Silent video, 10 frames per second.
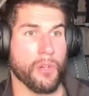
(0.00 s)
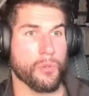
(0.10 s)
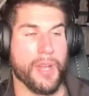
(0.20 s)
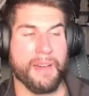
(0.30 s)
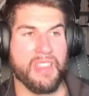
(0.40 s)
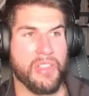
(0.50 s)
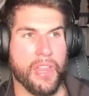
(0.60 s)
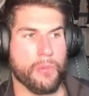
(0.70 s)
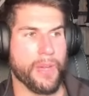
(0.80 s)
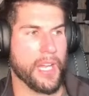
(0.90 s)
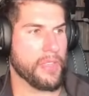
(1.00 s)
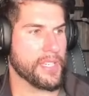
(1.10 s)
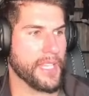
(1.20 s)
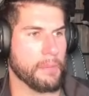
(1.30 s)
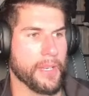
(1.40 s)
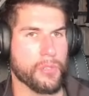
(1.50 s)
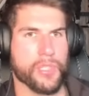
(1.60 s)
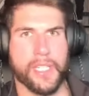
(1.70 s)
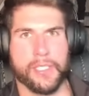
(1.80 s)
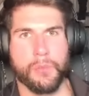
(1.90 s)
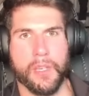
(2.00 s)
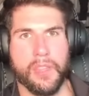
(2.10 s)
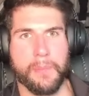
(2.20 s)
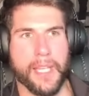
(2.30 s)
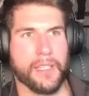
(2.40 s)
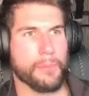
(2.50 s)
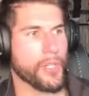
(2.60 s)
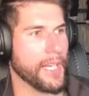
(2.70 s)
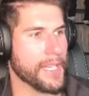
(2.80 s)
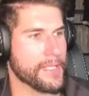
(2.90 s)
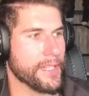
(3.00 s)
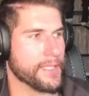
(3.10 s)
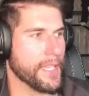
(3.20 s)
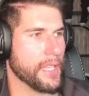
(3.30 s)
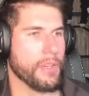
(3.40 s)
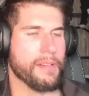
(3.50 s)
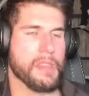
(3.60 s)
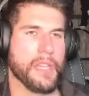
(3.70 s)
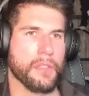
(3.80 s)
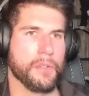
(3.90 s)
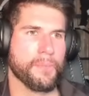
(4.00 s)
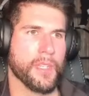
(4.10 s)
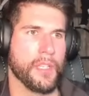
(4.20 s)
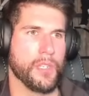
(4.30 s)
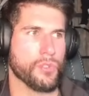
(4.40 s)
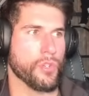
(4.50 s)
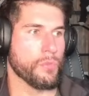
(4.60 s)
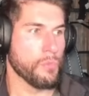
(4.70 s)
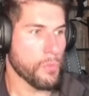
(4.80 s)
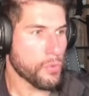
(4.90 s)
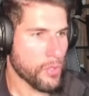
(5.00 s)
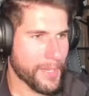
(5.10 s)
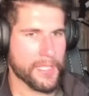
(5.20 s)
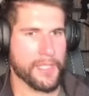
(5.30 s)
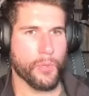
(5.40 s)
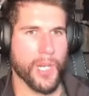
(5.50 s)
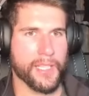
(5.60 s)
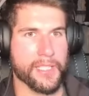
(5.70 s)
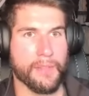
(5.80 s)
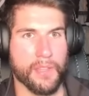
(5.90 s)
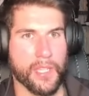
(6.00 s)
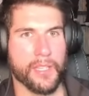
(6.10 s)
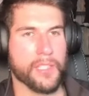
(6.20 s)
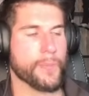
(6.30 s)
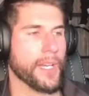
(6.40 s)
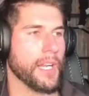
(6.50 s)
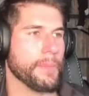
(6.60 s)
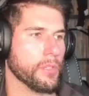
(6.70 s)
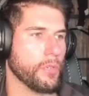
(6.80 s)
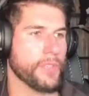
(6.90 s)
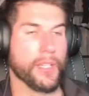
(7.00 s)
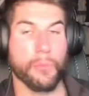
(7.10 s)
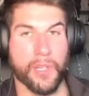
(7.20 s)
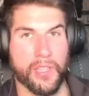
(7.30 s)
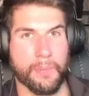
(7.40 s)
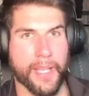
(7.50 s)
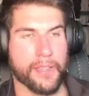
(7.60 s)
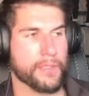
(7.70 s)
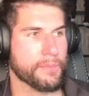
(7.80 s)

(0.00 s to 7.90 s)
un avanzado va a necesitar menos series que un principiante, porque las series que hace un avanzado son mucho más estimulantes y eficientes para la hipertrofia que un principiante.